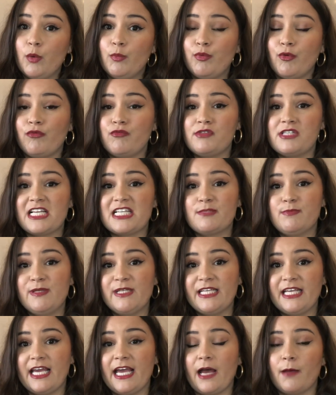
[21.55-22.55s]
pour vous
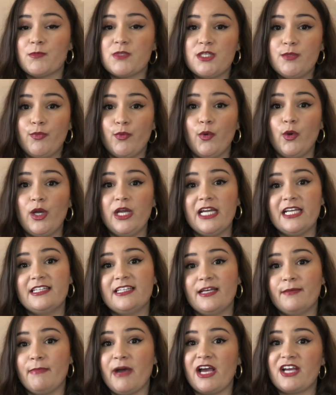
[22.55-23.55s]
expliquer un petit peu les
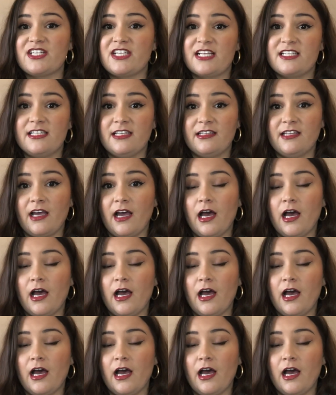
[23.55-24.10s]
démarches, etc.